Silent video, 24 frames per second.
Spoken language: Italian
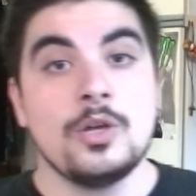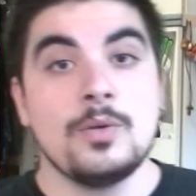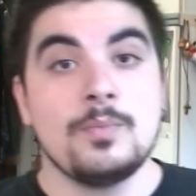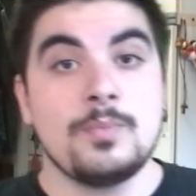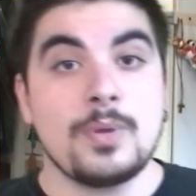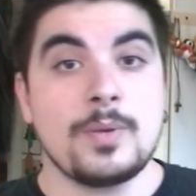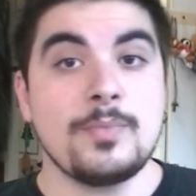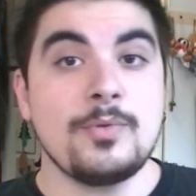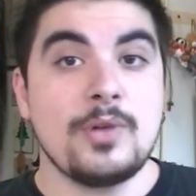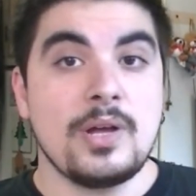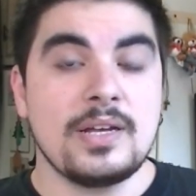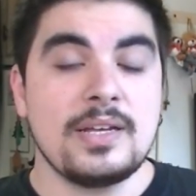
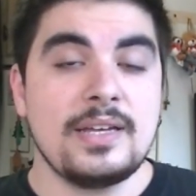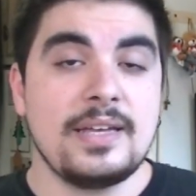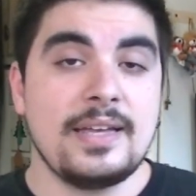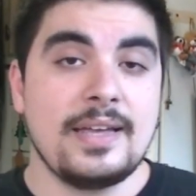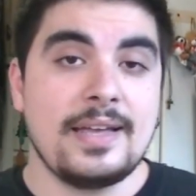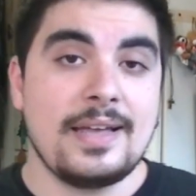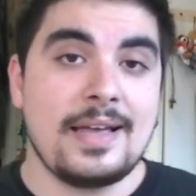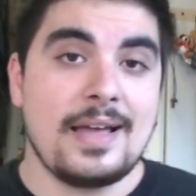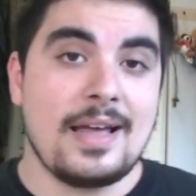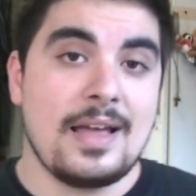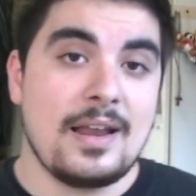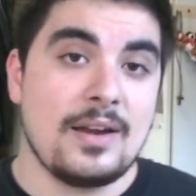Proprio
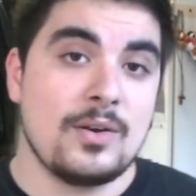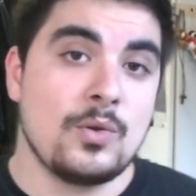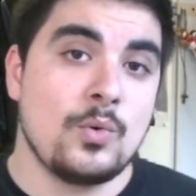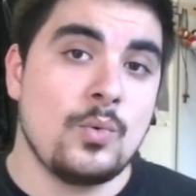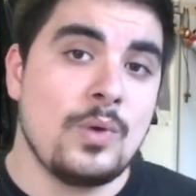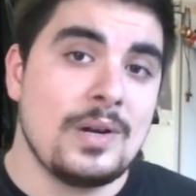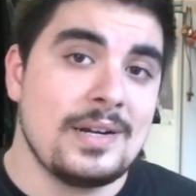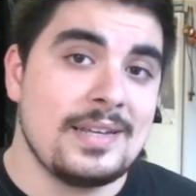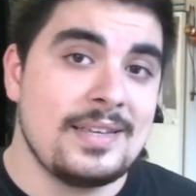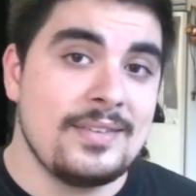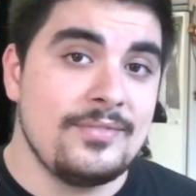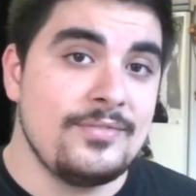anche al
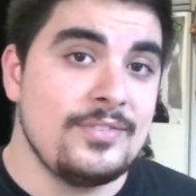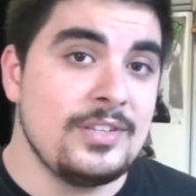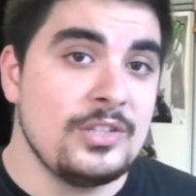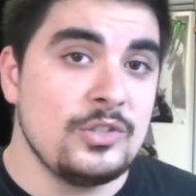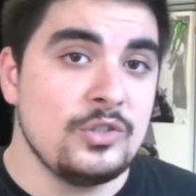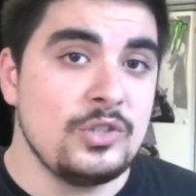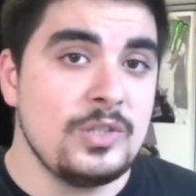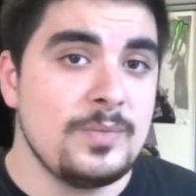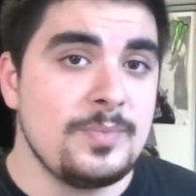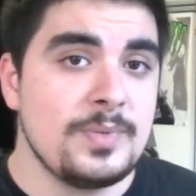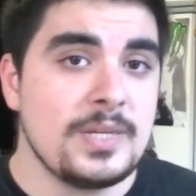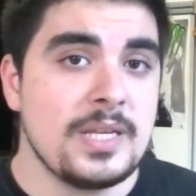qualche
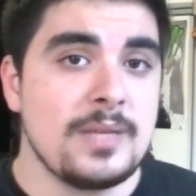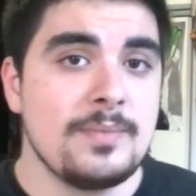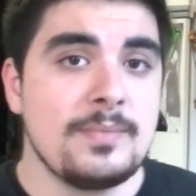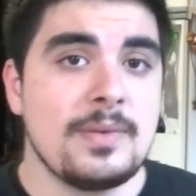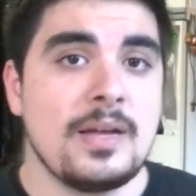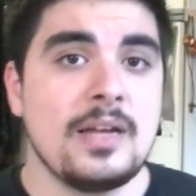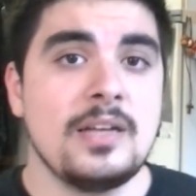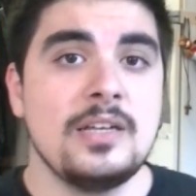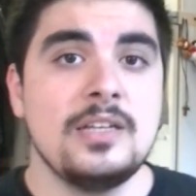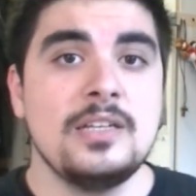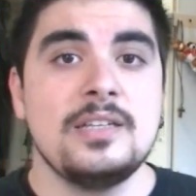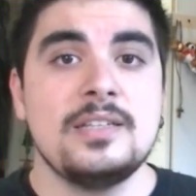video di
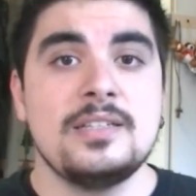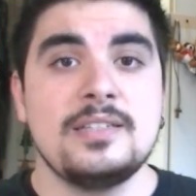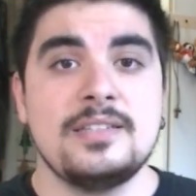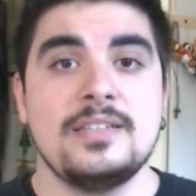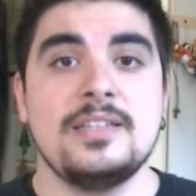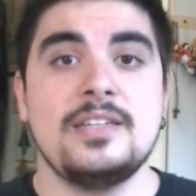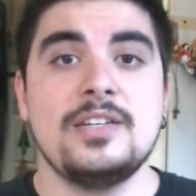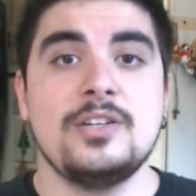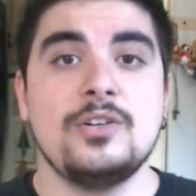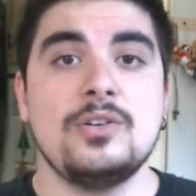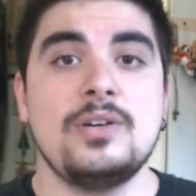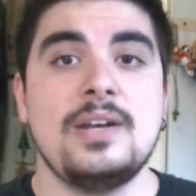prima
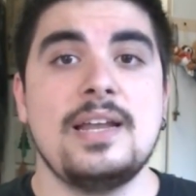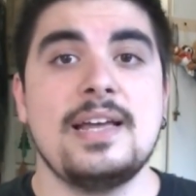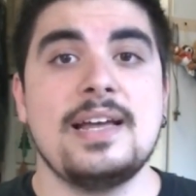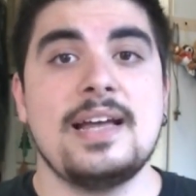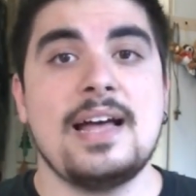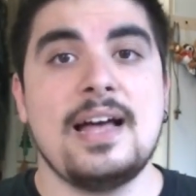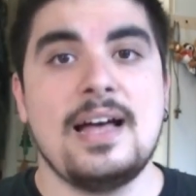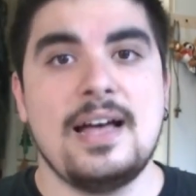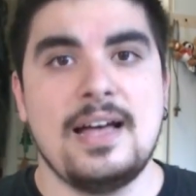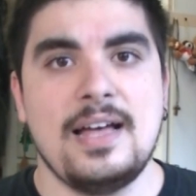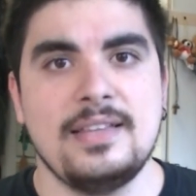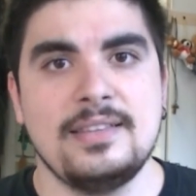si
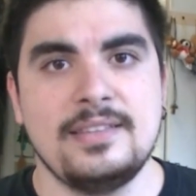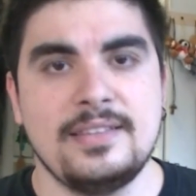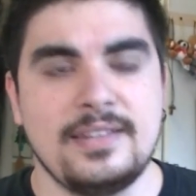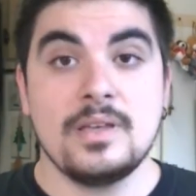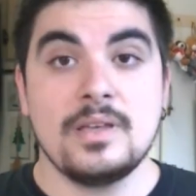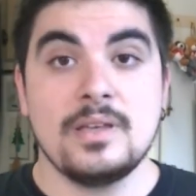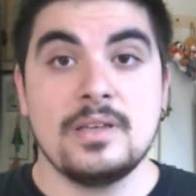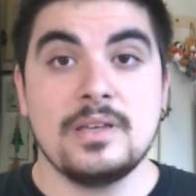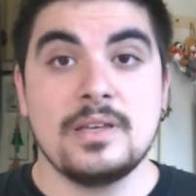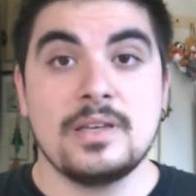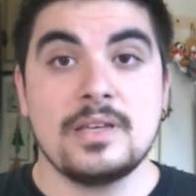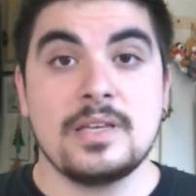ricollega
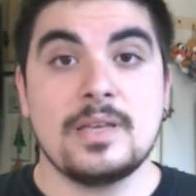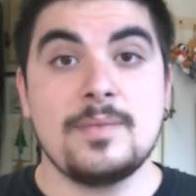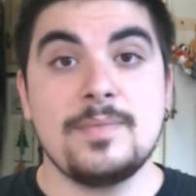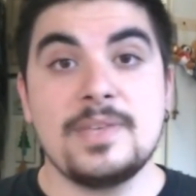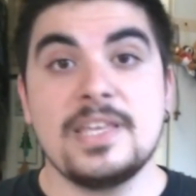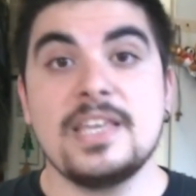Andre che mi